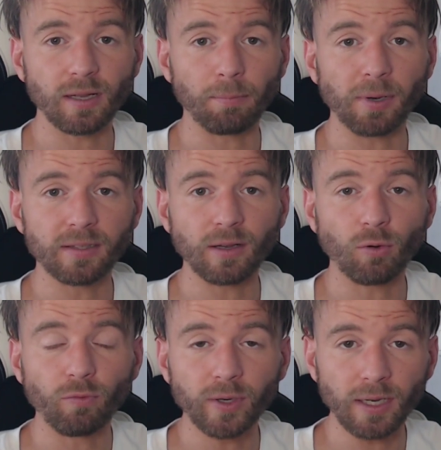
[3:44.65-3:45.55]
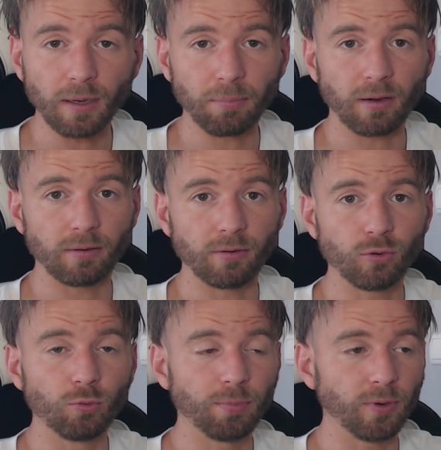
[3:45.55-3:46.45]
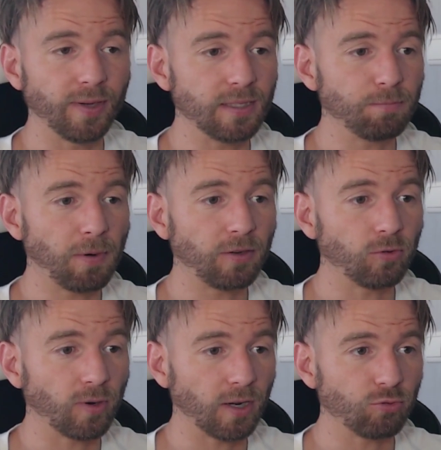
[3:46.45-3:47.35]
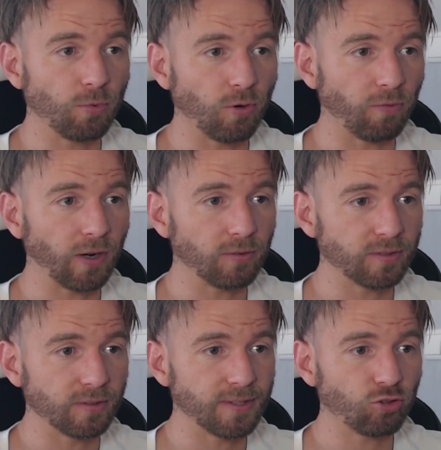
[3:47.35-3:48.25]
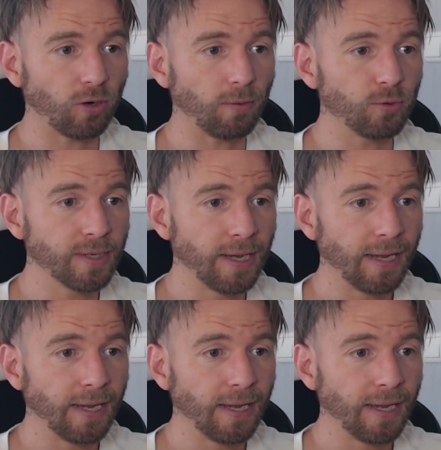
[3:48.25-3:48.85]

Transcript: Hein. Il n'a pas été convoqué par euh, le groupe espagnol. Donc actuellement, il est en vacances, Sergio Ramos.